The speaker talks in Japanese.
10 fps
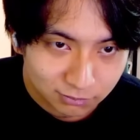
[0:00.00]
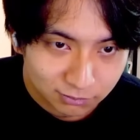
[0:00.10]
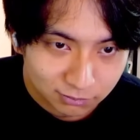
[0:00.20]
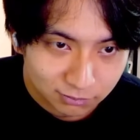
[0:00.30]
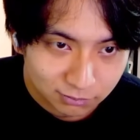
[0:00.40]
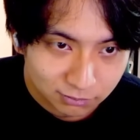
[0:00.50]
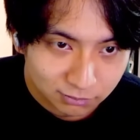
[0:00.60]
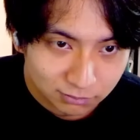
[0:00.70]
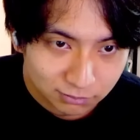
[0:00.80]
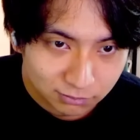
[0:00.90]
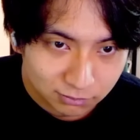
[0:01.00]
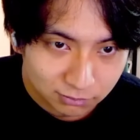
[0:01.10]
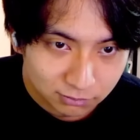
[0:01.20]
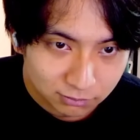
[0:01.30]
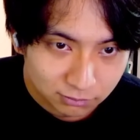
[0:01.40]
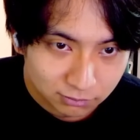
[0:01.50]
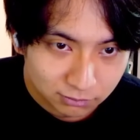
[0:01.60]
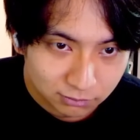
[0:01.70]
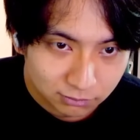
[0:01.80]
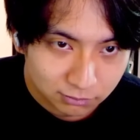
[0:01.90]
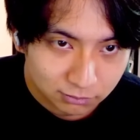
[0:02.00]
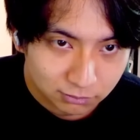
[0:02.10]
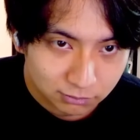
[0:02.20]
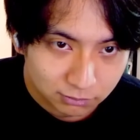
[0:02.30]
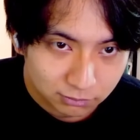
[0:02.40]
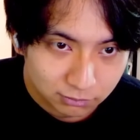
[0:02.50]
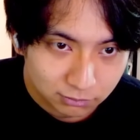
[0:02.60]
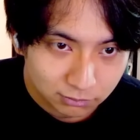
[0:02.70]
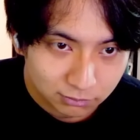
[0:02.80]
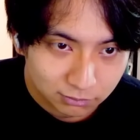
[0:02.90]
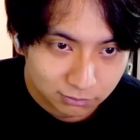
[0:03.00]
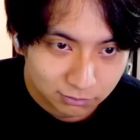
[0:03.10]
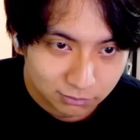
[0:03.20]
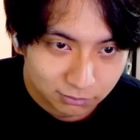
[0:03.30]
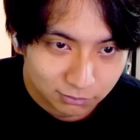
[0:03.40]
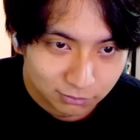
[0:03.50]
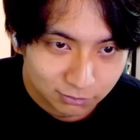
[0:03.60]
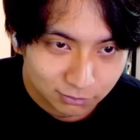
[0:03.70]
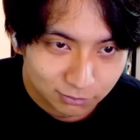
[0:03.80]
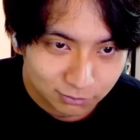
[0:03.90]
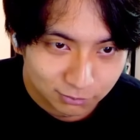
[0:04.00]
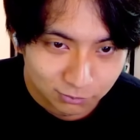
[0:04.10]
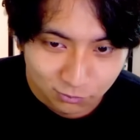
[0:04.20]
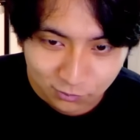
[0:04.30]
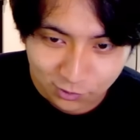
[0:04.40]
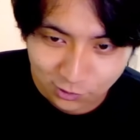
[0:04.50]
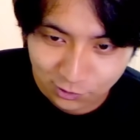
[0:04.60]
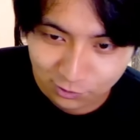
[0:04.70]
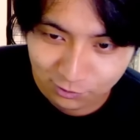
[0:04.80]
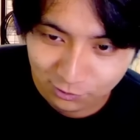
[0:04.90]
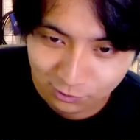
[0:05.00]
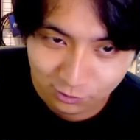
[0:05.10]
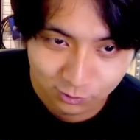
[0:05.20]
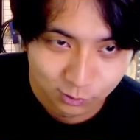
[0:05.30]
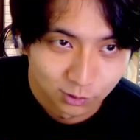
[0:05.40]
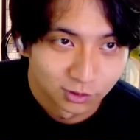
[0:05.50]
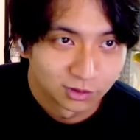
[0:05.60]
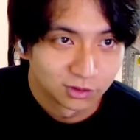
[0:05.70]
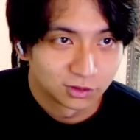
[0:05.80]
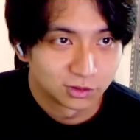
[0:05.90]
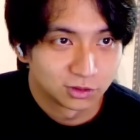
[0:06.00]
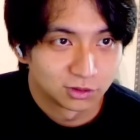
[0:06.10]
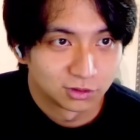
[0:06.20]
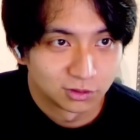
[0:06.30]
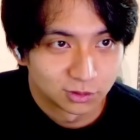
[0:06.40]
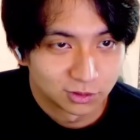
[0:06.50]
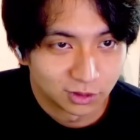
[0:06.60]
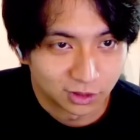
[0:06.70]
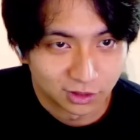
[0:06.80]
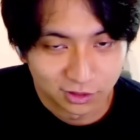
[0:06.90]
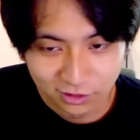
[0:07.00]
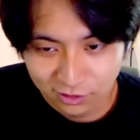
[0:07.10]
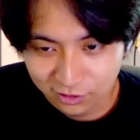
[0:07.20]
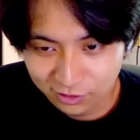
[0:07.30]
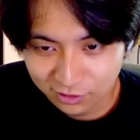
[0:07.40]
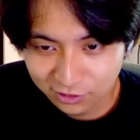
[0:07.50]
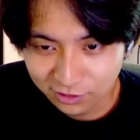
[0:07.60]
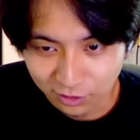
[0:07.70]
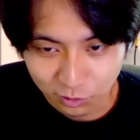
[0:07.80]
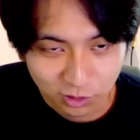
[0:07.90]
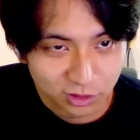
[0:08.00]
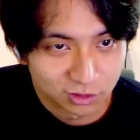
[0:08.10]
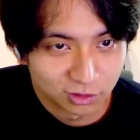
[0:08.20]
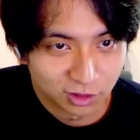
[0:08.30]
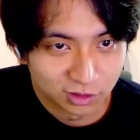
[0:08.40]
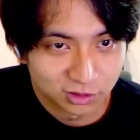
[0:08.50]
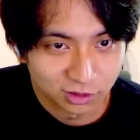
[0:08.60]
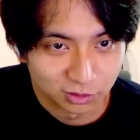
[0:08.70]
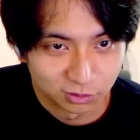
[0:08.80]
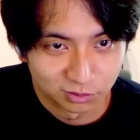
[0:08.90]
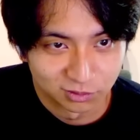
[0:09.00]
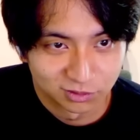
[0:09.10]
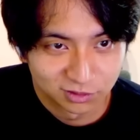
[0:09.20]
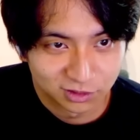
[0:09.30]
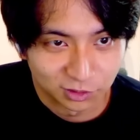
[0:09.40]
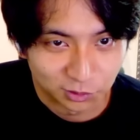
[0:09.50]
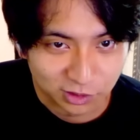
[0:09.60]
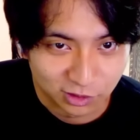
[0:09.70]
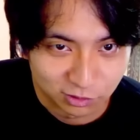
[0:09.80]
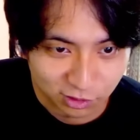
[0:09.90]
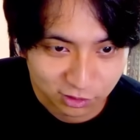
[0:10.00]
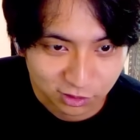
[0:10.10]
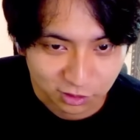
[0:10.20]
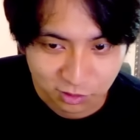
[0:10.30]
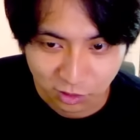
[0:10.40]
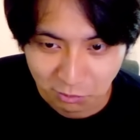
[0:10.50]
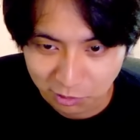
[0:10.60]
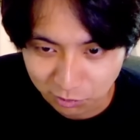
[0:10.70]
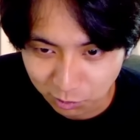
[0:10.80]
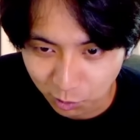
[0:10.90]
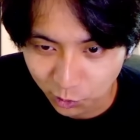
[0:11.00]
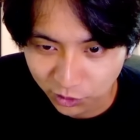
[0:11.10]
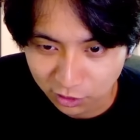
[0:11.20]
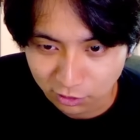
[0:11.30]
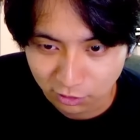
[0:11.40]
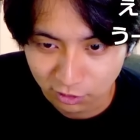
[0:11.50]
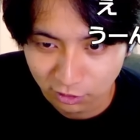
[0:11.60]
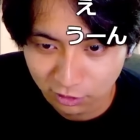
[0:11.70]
自分より大きなものがいないんだね大人ってかわいそうなんかちゃんと切り抜かれてたけどちゃんと切り抜かれてたらちょっとあんまり物足りひんな